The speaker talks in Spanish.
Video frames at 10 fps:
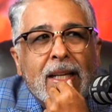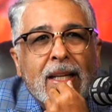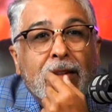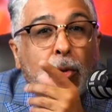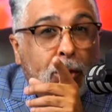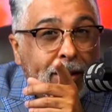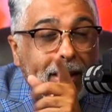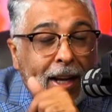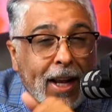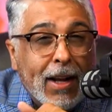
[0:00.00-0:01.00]
Si usted
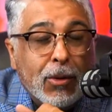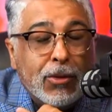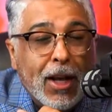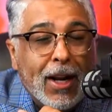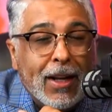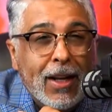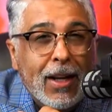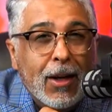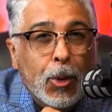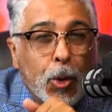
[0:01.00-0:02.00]
se quiere anunciar
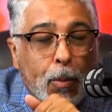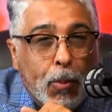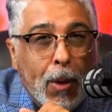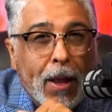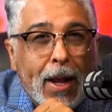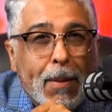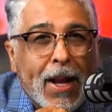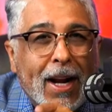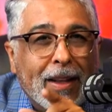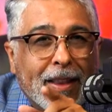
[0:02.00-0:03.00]
aquí, nos puede
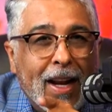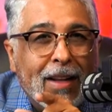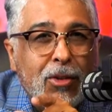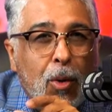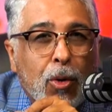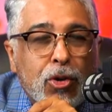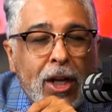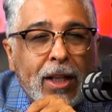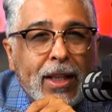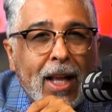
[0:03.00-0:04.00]
llamar al
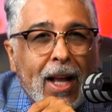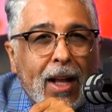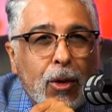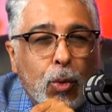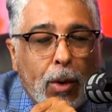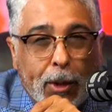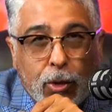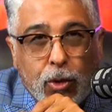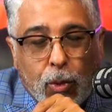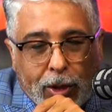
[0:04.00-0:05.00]

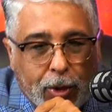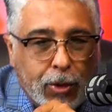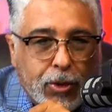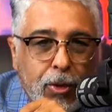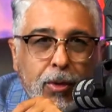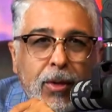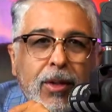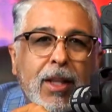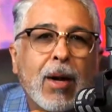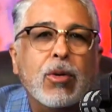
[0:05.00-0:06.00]
380-9848.
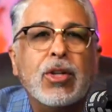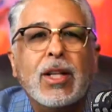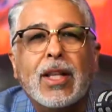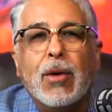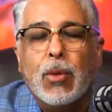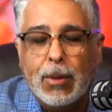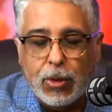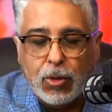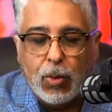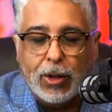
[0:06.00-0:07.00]

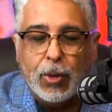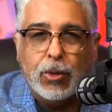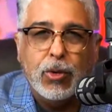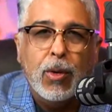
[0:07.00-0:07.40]
380-9848.